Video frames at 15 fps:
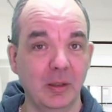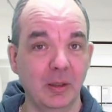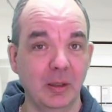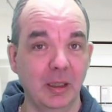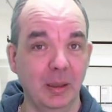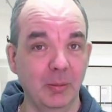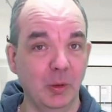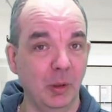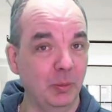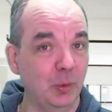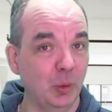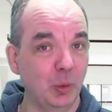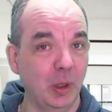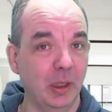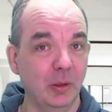dem
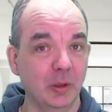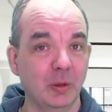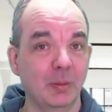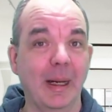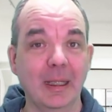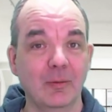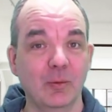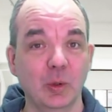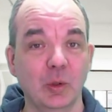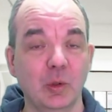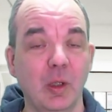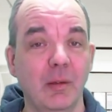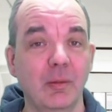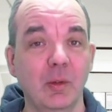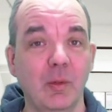Computer- und
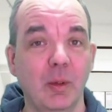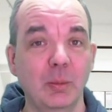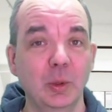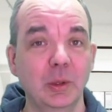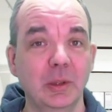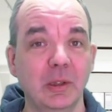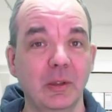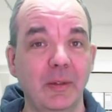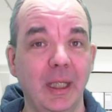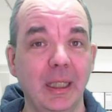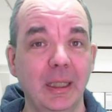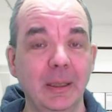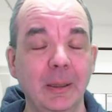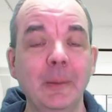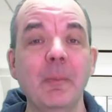Smartphone-Service verbunden zu
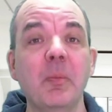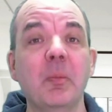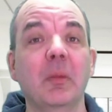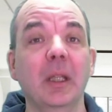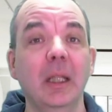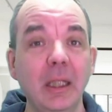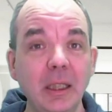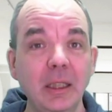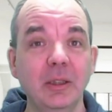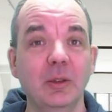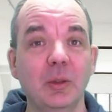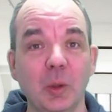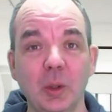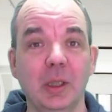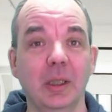werden.
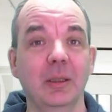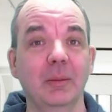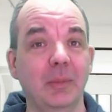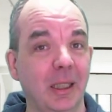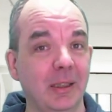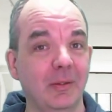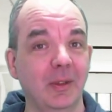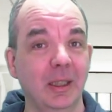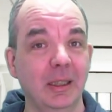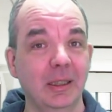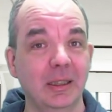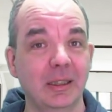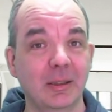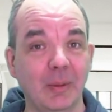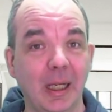Ich drücke meinetwegen
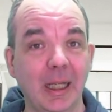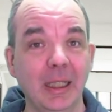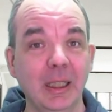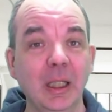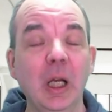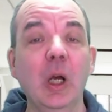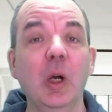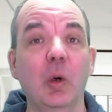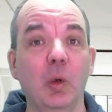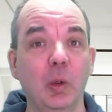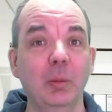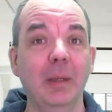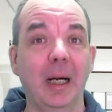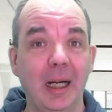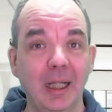die 2,
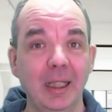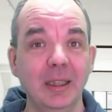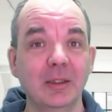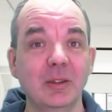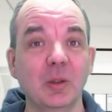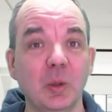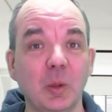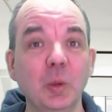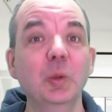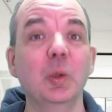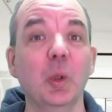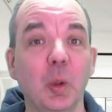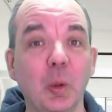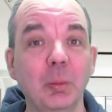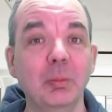um alles
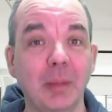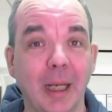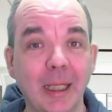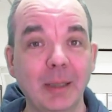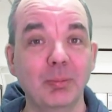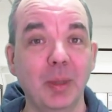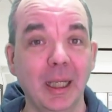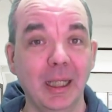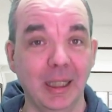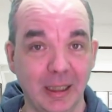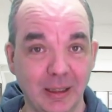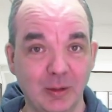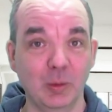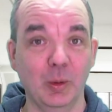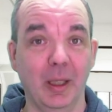rund um mein
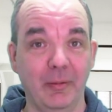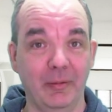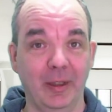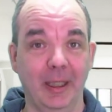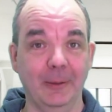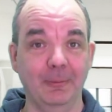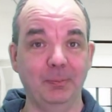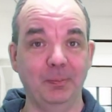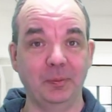Paket zu erfahren.